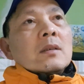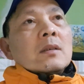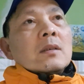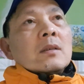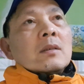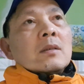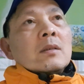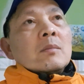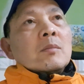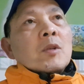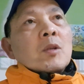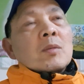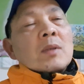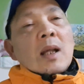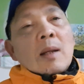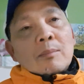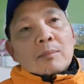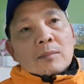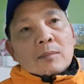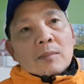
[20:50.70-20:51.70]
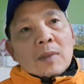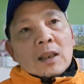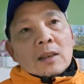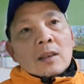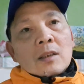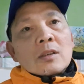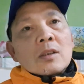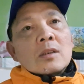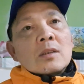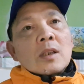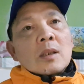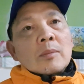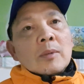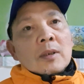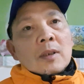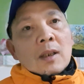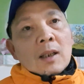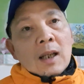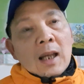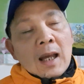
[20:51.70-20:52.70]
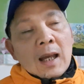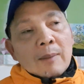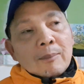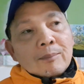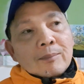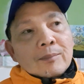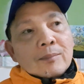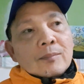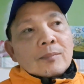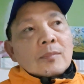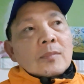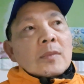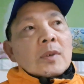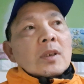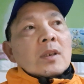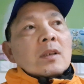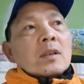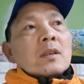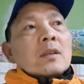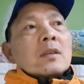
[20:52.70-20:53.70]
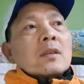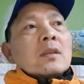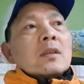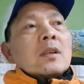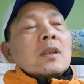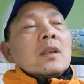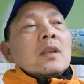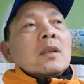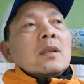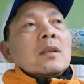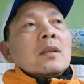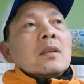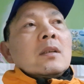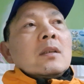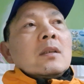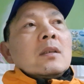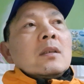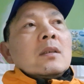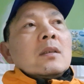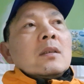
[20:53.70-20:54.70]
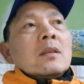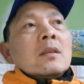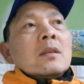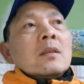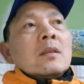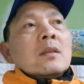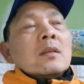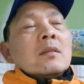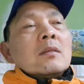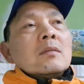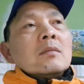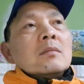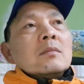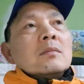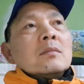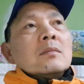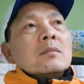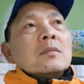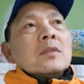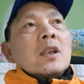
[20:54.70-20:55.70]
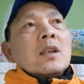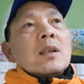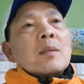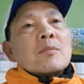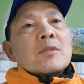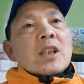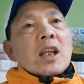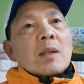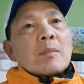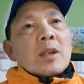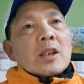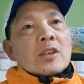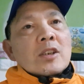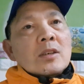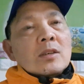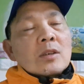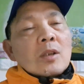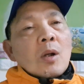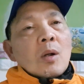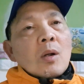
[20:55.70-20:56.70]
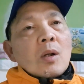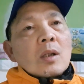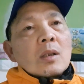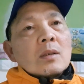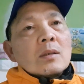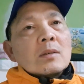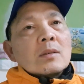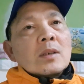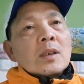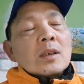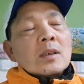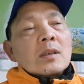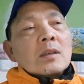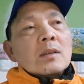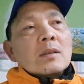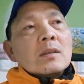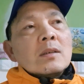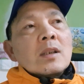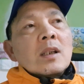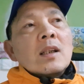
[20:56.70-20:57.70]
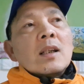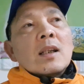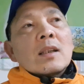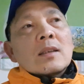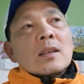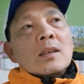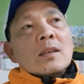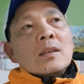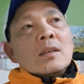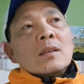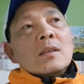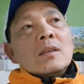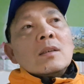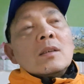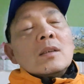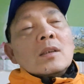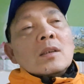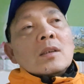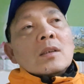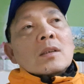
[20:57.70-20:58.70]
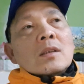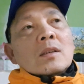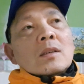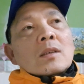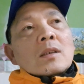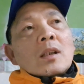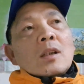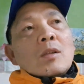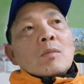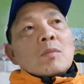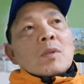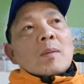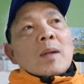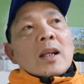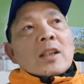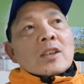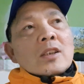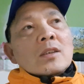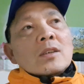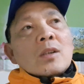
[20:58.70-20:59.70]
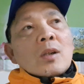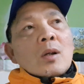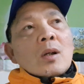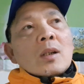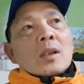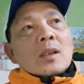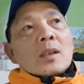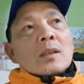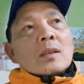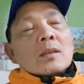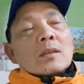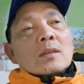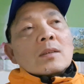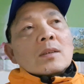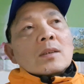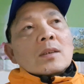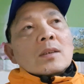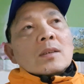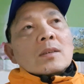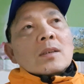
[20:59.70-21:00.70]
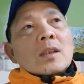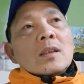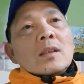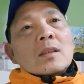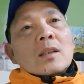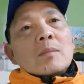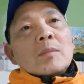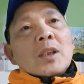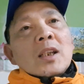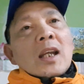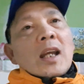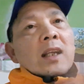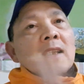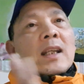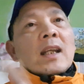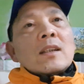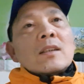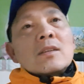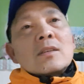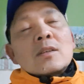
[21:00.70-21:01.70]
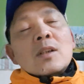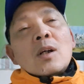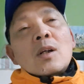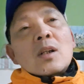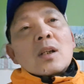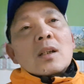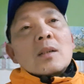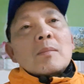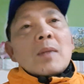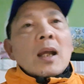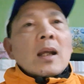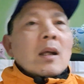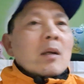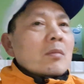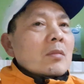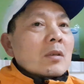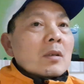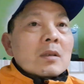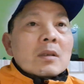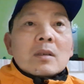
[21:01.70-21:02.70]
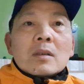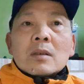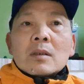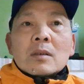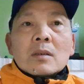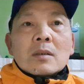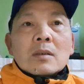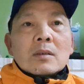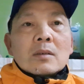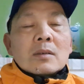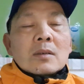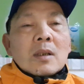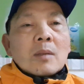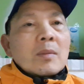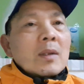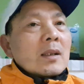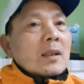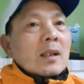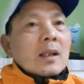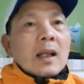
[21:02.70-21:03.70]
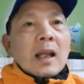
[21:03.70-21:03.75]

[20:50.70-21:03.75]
uh, một năm bạn vẫn chưa tìm được việc làm thì đến năm sau bạn sinh con thì nghĩa là từ cái lúc mà bạn sinh con á tính tới 12 tháng trước đó bạn không có công ăn việc